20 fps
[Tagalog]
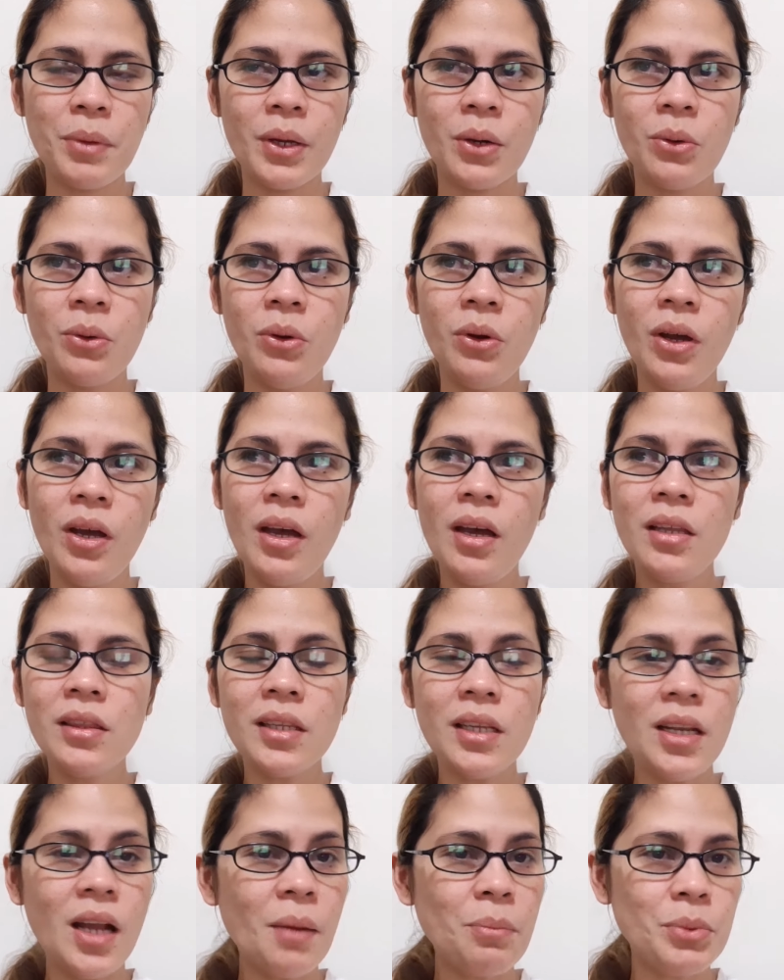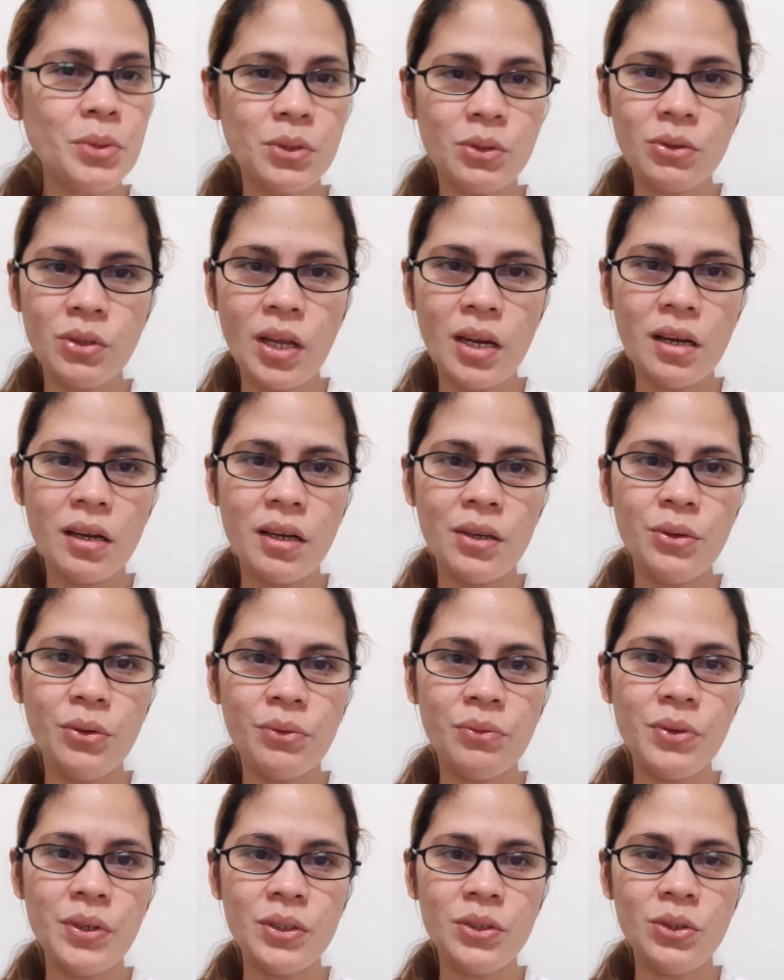Pero tinapos ko talaga
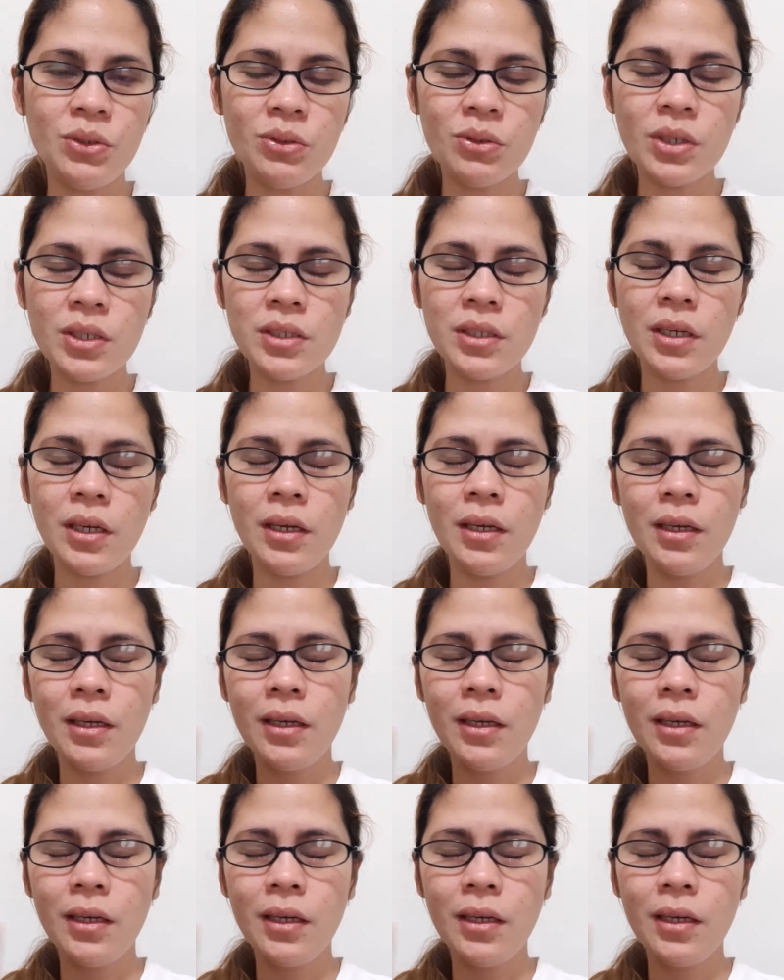yung video kasi...